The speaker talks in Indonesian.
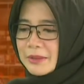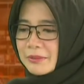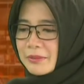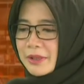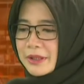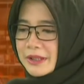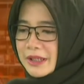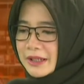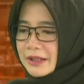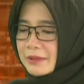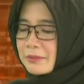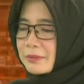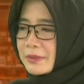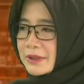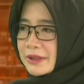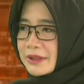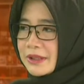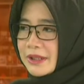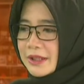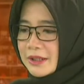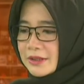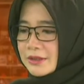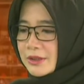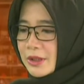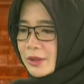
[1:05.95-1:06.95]
Banyak
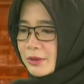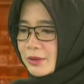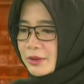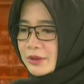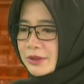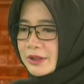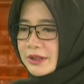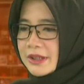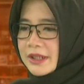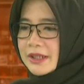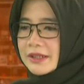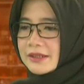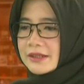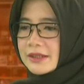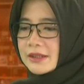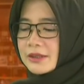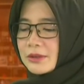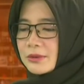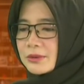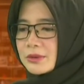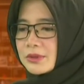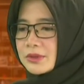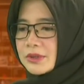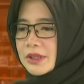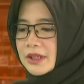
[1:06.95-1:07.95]
kepentingan stakeholder dan
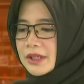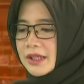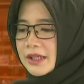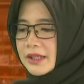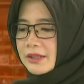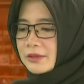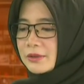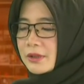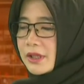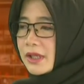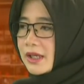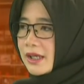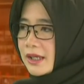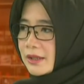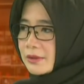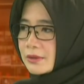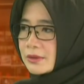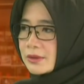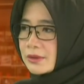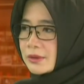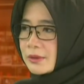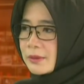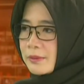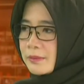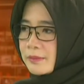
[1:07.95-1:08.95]
seterusnya. Nah, itu yang dan harus
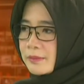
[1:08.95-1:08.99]
kemudian